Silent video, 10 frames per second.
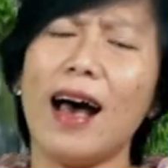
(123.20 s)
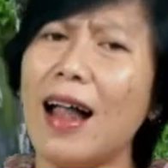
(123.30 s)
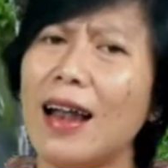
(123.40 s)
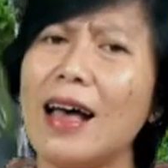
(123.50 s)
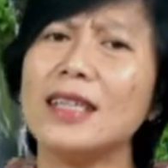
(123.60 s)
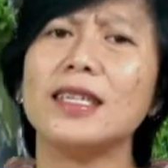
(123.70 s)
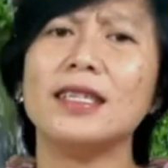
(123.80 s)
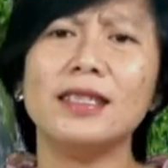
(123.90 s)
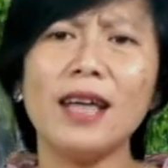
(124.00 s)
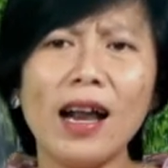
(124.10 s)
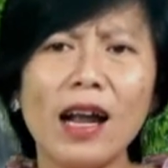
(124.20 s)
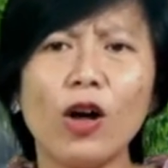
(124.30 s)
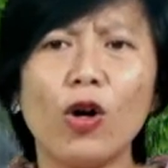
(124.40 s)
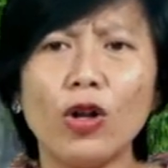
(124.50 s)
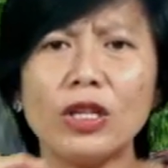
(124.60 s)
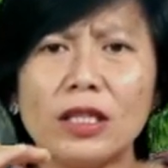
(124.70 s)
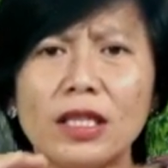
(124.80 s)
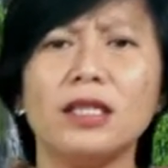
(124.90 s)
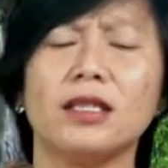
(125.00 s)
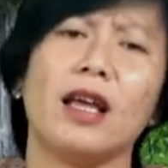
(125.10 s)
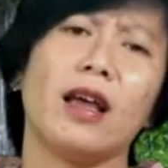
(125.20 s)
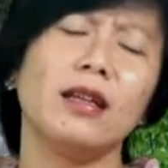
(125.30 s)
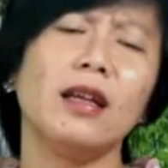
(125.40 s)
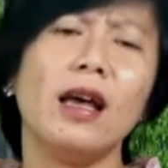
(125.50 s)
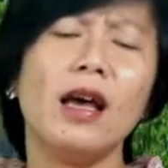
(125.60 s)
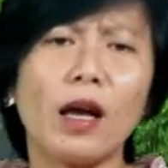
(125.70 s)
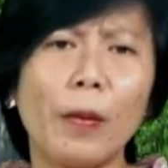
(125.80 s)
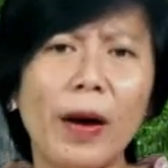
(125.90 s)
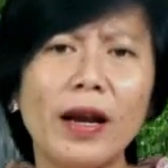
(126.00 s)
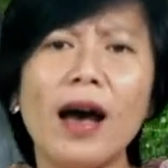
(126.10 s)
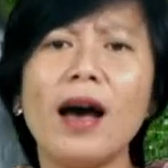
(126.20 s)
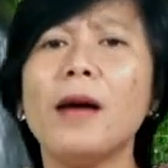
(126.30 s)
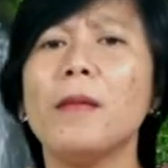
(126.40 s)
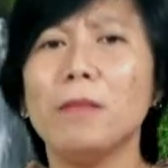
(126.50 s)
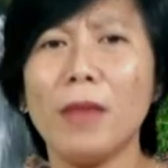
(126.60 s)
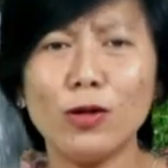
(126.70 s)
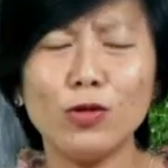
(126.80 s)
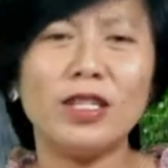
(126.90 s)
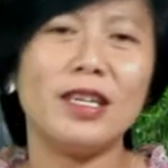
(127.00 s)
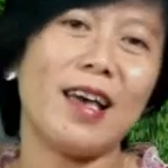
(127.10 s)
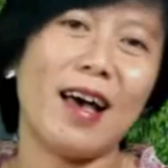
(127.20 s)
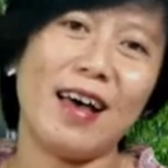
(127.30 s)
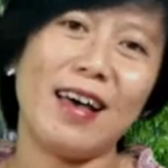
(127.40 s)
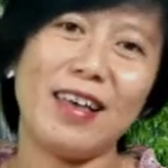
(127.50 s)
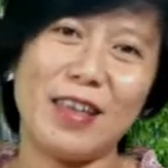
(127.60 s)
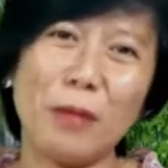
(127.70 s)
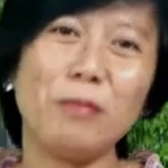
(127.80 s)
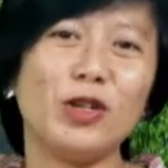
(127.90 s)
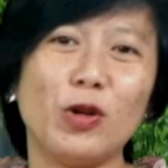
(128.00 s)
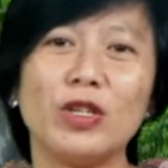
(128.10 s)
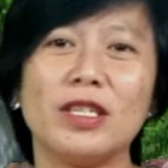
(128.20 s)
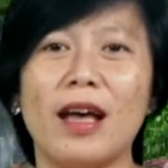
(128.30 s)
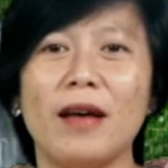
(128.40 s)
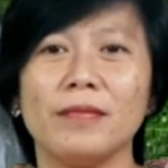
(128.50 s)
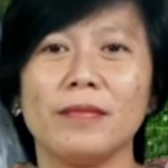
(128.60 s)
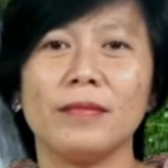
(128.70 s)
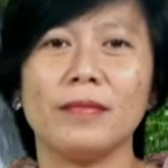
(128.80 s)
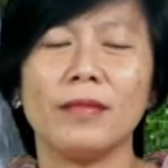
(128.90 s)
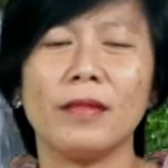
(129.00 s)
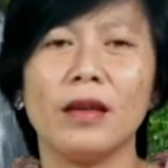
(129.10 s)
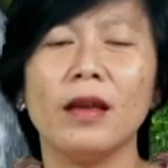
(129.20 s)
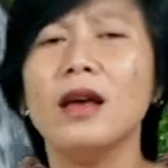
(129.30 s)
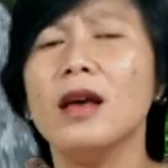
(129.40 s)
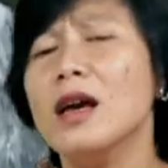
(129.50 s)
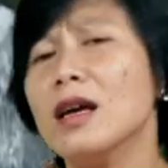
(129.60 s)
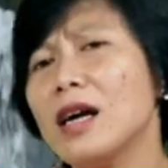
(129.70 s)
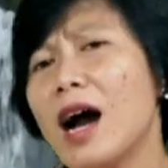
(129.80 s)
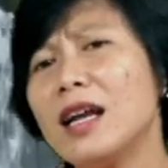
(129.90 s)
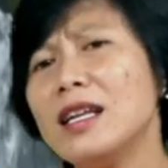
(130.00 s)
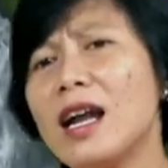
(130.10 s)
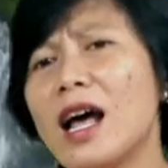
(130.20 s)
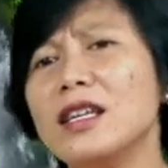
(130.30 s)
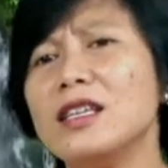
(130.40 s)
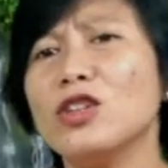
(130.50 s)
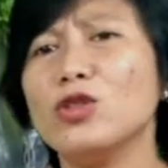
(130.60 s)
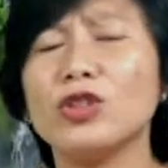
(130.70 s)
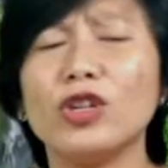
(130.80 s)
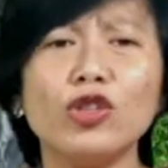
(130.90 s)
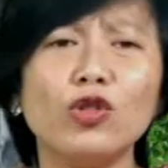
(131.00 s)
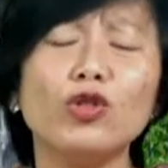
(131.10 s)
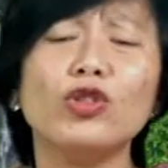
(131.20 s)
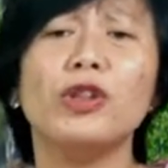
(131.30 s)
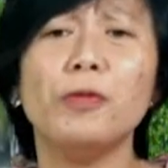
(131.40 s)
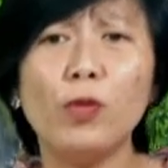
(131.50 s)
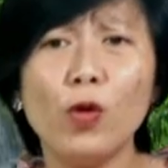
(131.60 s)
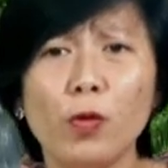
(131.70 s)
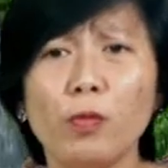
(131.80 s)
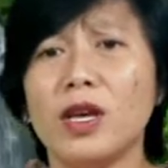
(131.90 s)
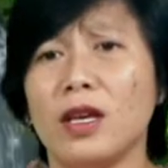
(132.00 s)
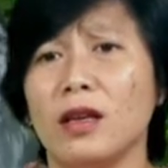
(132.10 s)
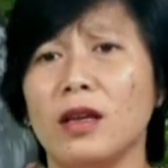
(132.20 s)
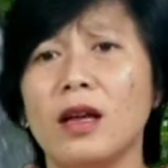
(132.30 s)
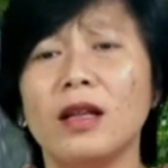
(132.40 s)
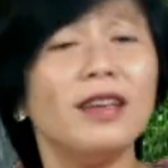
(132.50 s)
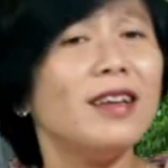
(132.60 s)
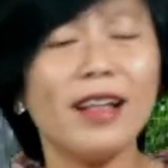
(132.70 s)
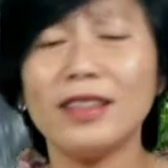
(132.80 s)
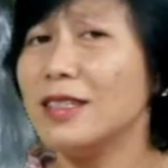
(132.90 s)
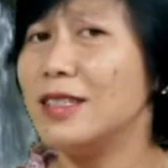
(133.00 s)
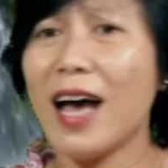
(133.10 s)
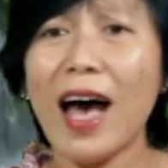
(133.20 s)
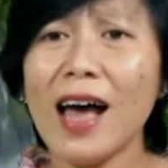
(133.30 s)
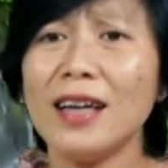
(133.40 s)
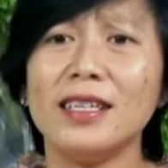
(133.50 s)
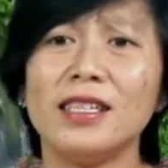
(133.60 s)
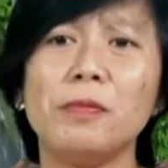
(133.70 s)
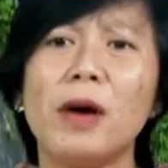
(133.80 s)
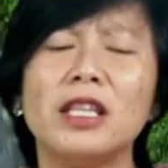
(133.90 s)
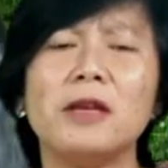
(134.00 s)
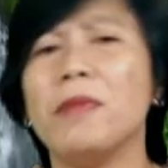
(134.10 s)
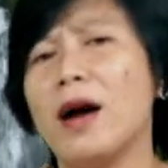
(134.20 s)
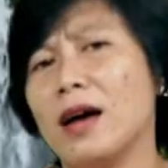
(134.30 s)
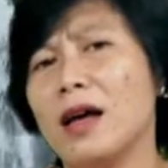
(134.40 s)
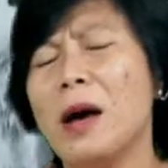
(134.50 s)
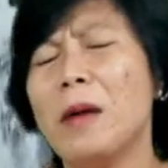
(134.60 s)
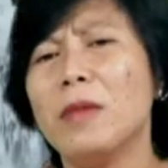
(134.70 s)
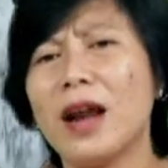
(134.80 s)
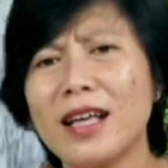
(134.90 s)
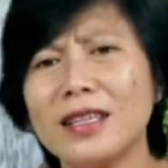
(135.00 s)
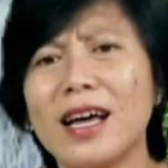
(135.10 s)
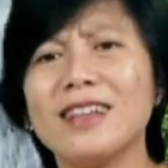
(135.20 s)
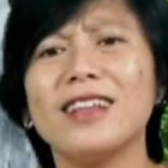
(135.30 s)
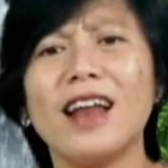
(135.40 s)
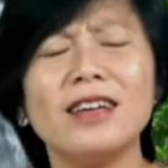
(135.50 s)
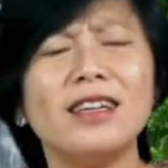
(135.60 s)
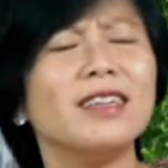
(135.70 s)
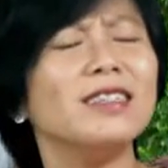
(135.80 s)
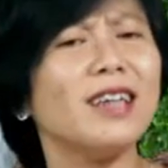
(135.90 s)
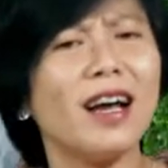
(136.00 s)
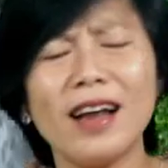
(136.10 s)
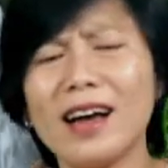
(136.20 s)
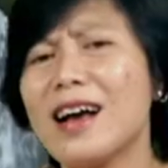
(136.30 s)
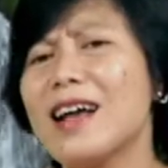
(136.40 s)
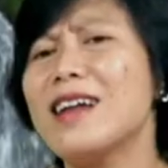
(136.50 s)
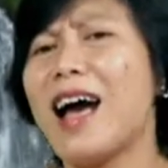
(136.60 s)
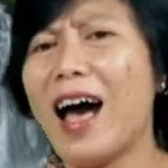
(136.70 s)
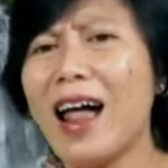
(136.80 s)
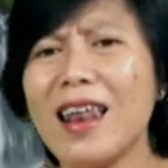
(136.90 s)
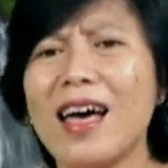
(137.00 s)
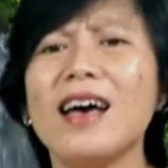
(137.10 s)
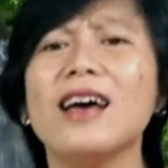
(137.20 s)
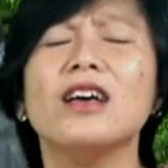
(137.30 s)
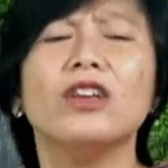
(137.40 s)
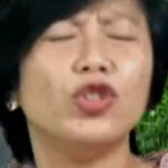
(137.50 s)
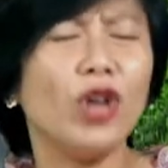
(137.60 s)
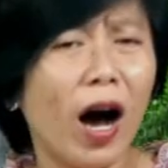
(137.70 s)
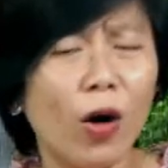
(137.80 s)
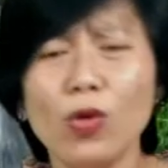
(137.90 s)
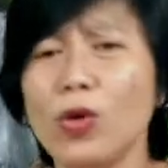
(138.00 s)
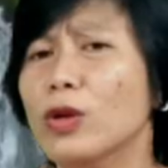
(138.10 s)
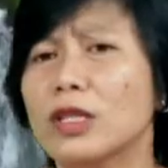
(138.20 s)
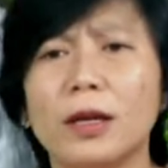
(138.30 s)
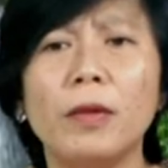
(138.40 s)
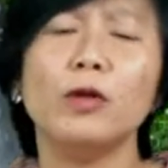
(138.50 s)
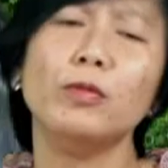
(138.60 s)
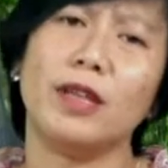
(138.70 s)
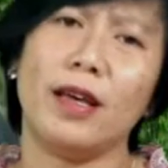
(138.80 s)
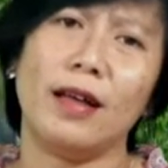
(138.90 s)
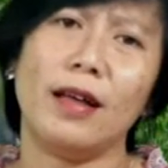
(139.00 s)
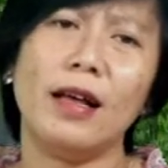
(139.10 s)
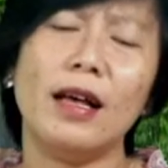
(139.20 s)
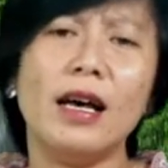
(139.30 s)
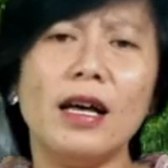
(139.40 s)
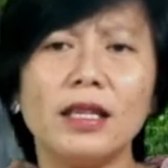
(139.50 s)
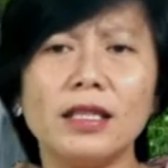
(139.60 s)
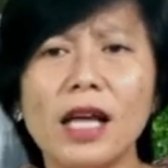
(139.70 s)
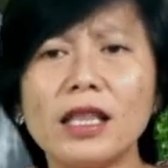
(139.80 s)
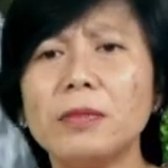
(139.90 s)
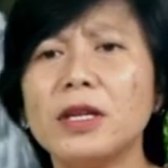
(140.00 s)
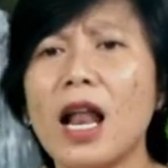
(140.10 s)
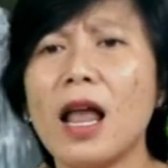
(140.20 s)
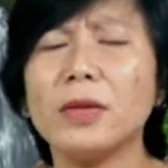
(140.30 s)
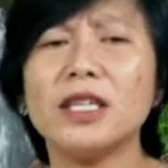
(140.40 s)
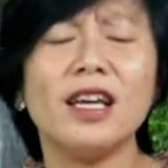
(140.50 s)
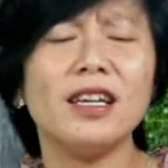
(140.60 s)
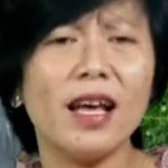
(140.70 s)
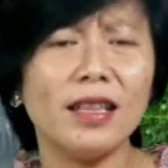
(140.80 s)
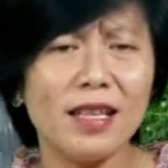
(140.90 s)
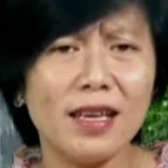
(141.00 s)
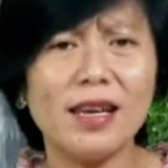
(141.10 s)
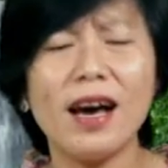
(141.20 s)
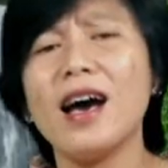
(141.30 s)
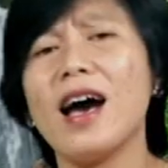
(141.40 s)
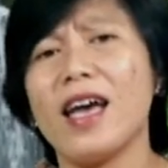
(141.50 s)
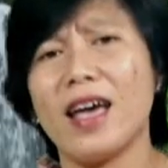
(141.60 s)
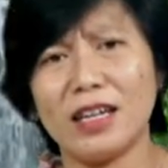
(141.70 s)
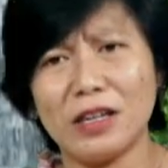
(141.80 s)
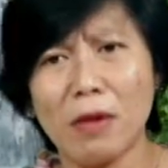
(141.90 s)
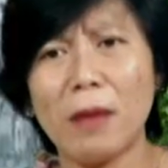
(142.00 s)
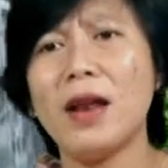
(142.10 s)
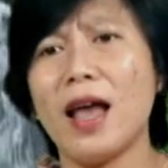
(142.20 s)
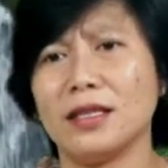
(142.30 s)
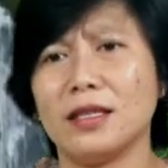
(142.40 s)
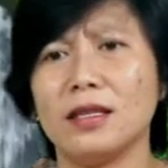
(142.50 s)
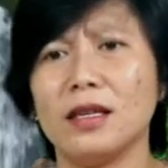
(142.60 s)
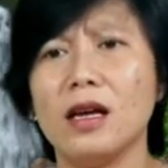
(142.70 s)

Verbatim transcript: Allah secara konsisten kepada manusia yang berdosa. Kehadiran Yesus Kristus di bumi tidak terjadi tiba-tiba, melainkan telah direncanakan Allah jauh sebelumnya. Tercatat dalam kejadian 3 ayat 15.